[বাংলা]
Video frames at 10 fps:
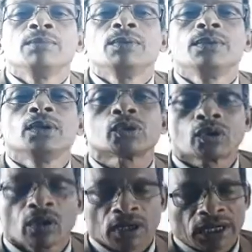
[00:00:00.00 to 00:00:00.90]
বিভিন্ন
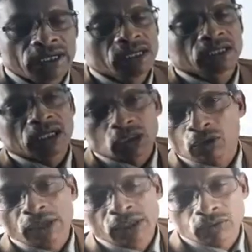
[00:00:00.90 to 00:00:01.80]
সংজ্ঞায় তারা
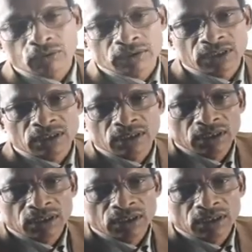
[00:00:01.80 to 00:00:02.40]
সংজ্ঞায়িত করেছে